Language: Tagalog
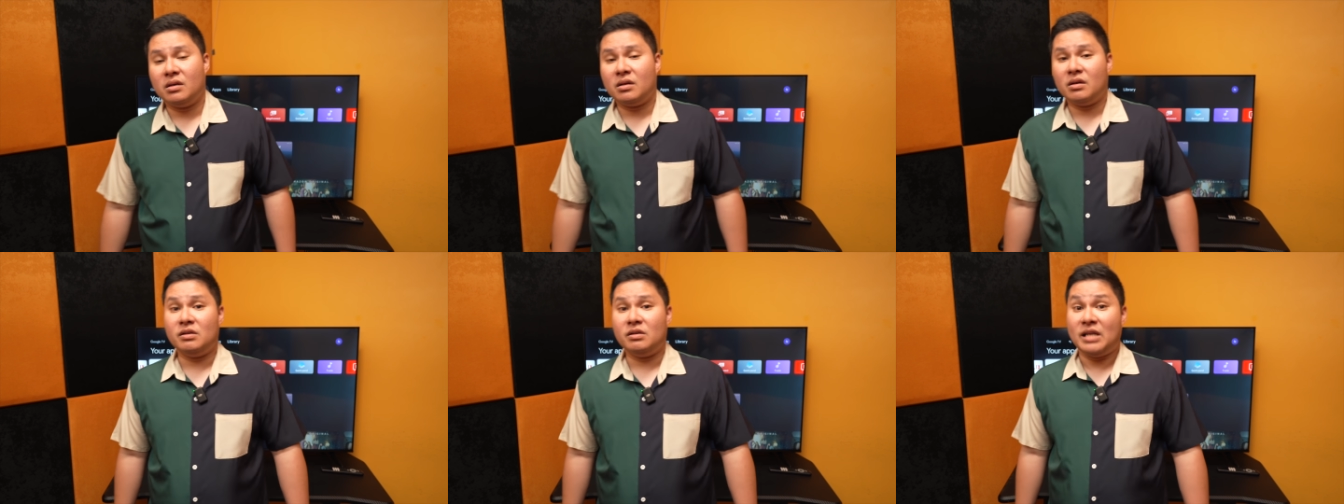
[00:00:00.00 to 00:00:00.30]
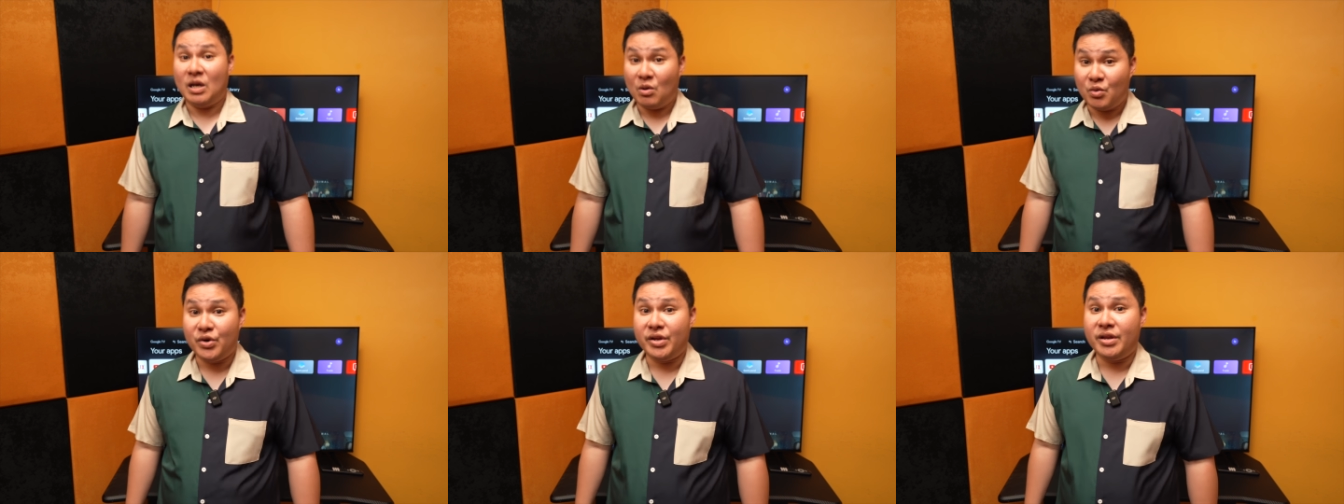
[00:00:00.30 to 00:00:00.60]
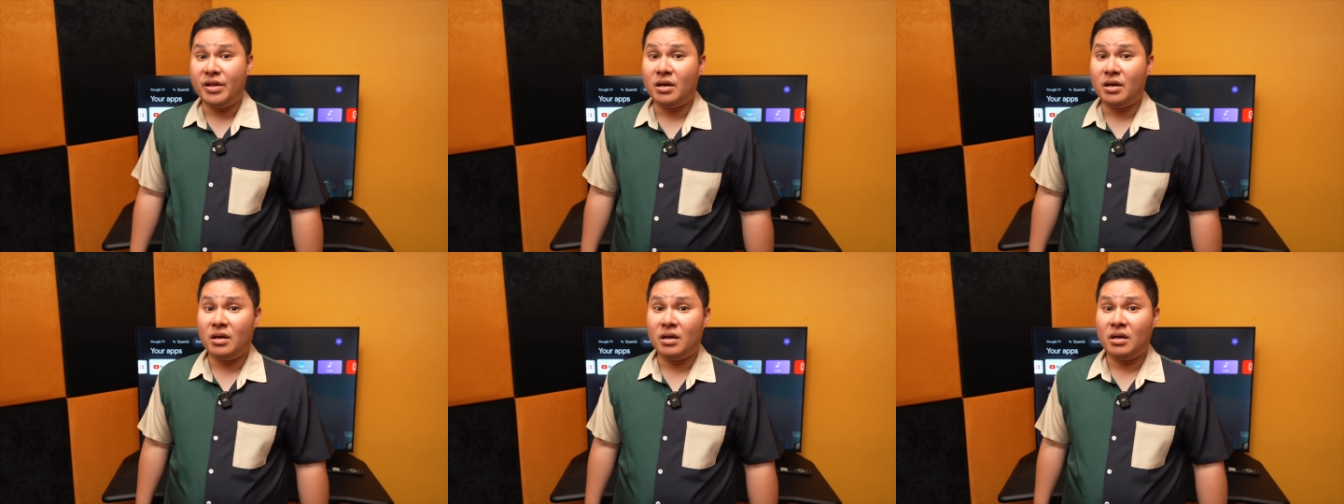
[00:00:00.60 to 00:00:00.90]
Because I
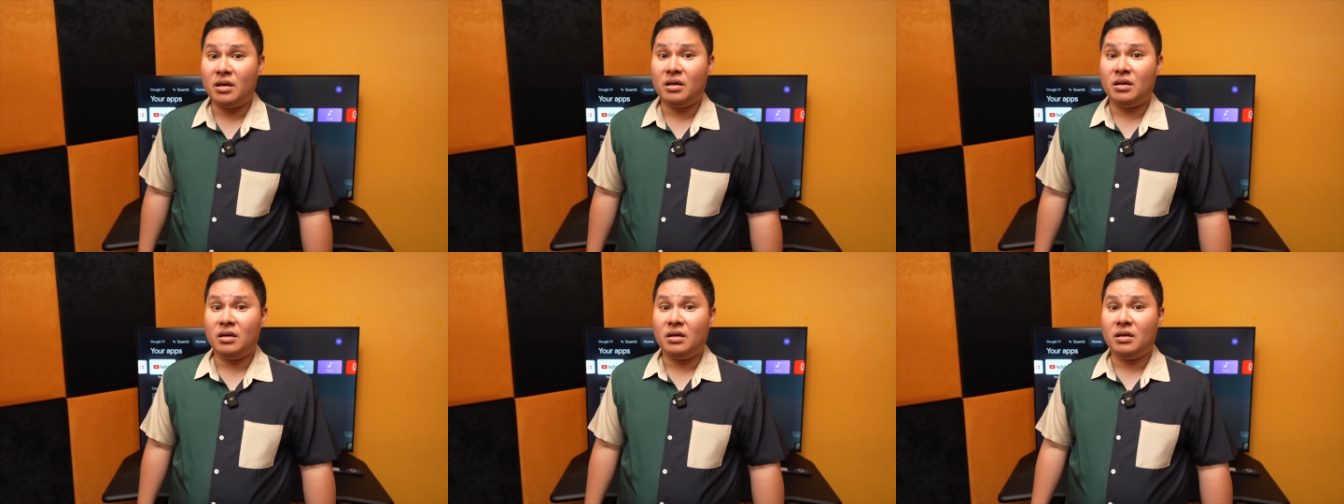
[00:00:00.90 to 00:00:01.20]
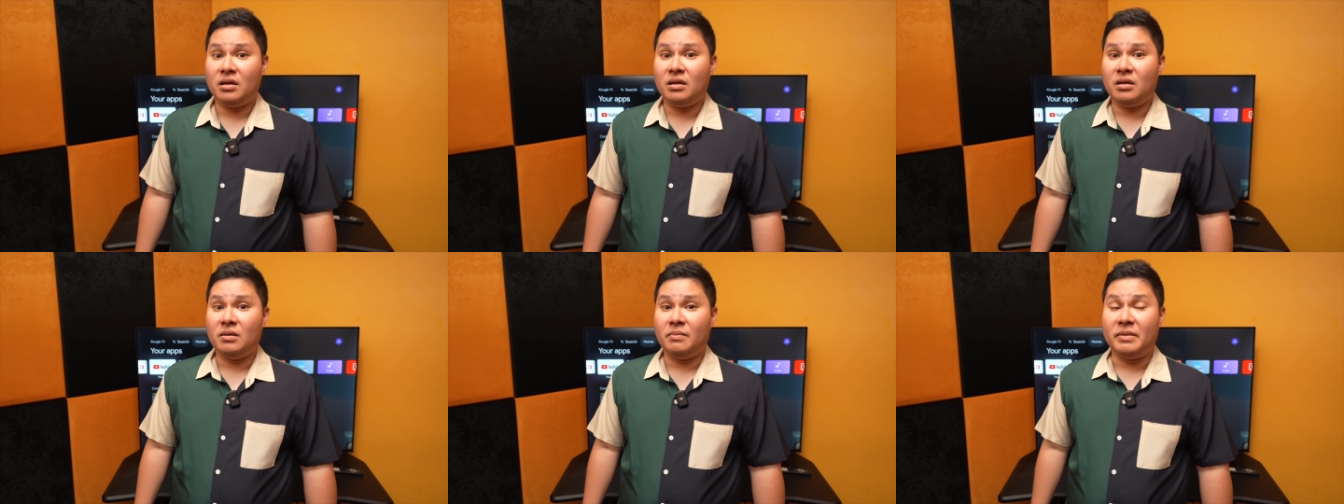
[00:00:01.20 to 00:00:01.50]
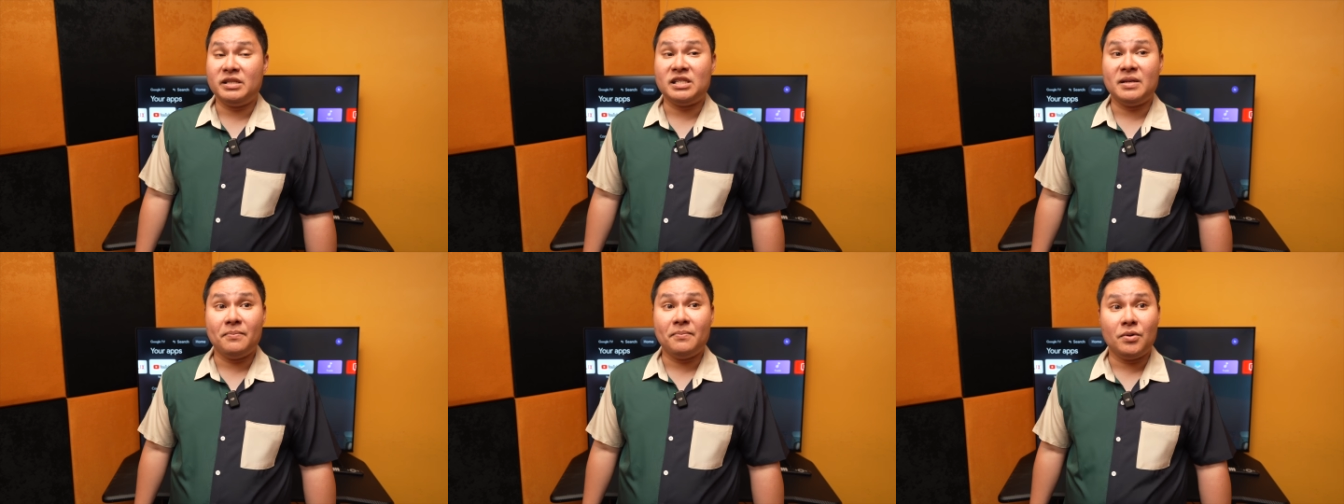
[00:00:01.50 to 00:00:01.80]
would.
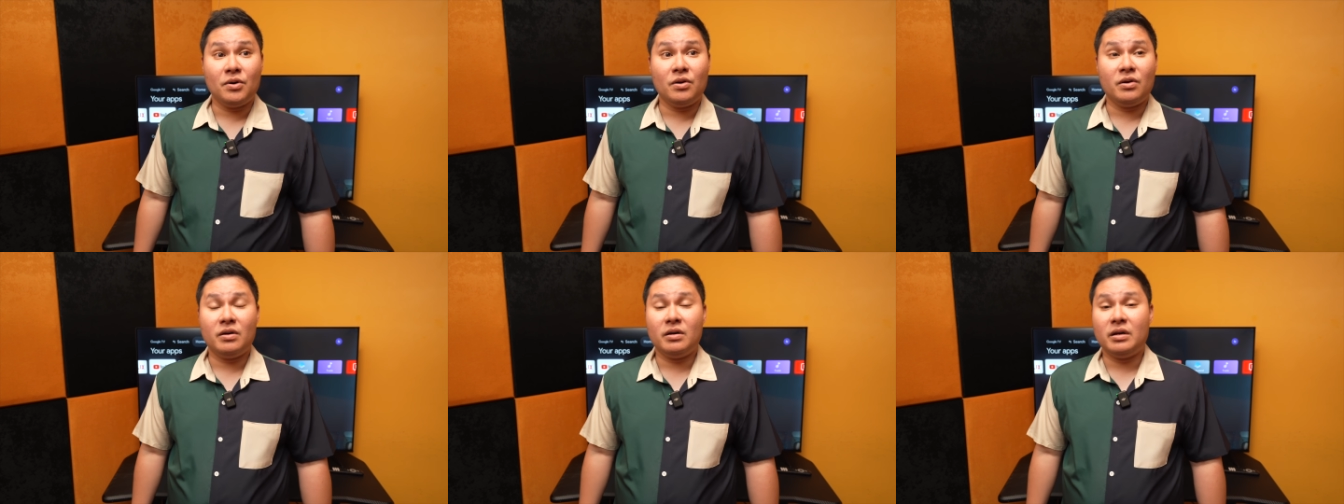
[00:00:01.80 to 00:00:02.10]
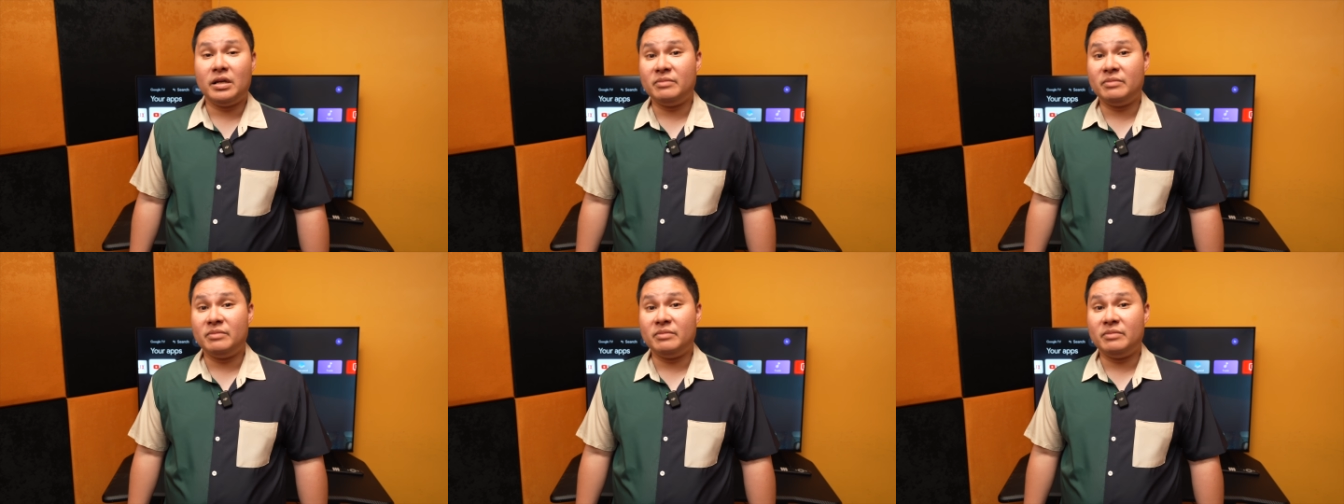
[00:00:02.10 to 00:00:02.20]
Masampo.